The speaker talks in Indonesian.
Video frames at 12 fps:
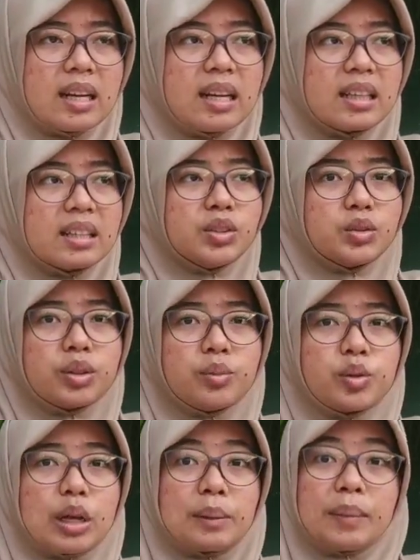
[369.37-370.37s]
karena kita
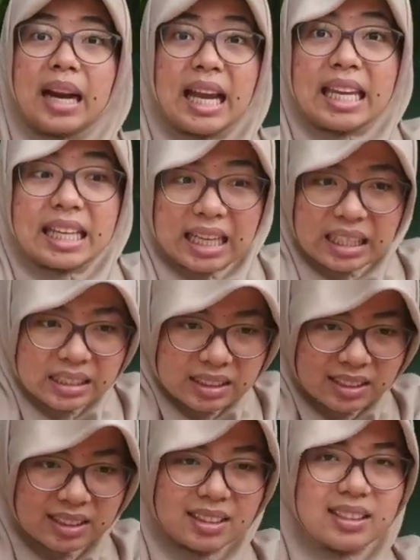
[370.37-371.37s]
juga bukan malaikat
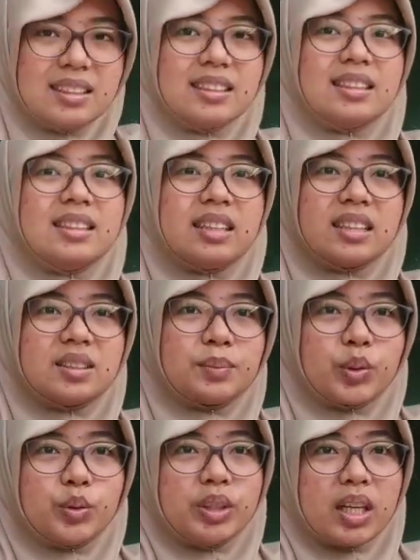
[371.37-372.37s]
dengan
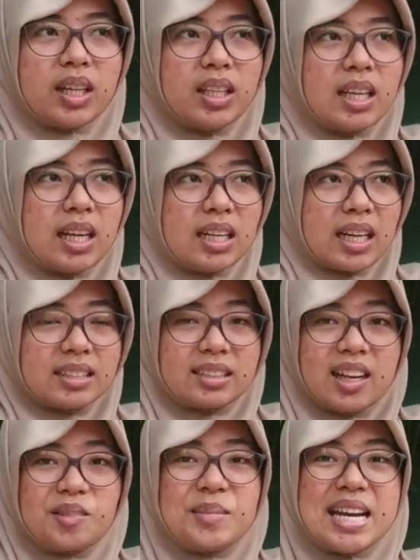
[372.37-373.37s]
sepenuhnya dengan
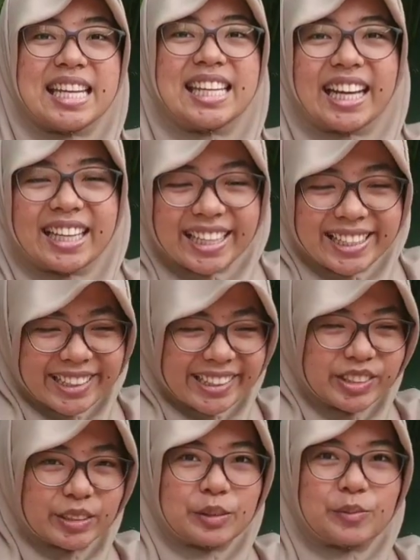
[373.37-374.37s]
rasa kebaikan dan
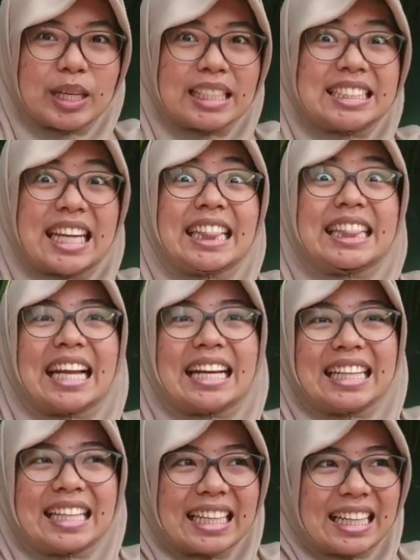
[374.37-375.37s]
kita juga bukan
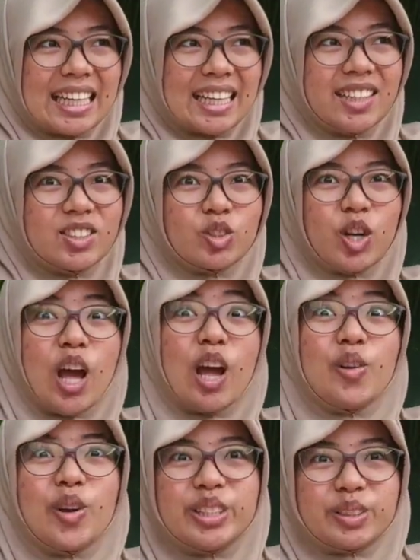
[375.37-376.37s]
setan yang akhirnya
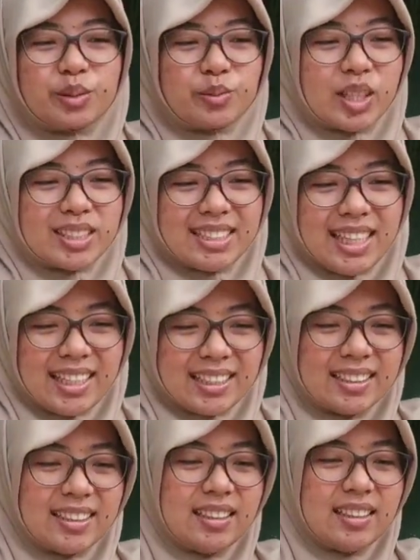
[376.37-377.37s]
selalu aja berbuat
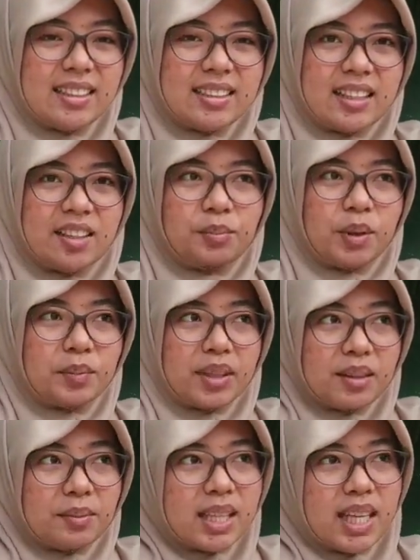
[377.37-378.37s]
jahat tanpa
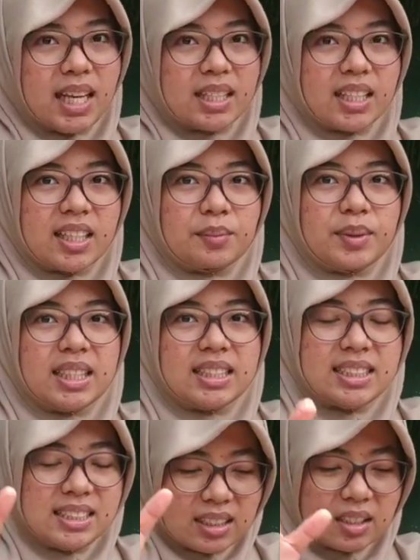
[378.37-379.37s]
pernah melihat yang
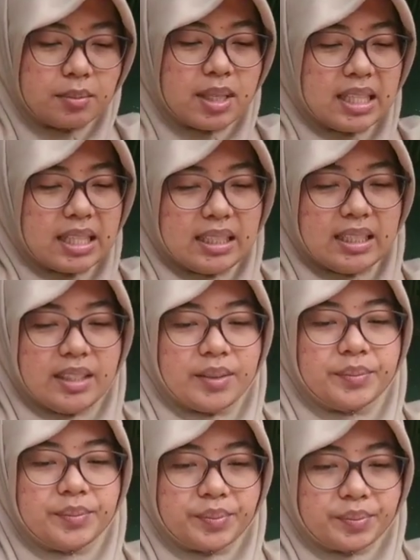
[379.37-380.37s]
namanya sisi
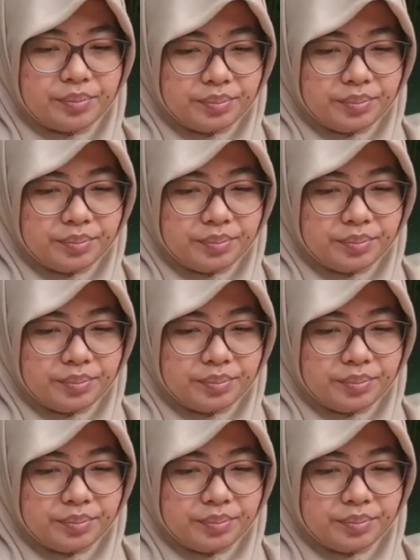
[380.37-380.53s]
kebaikannya.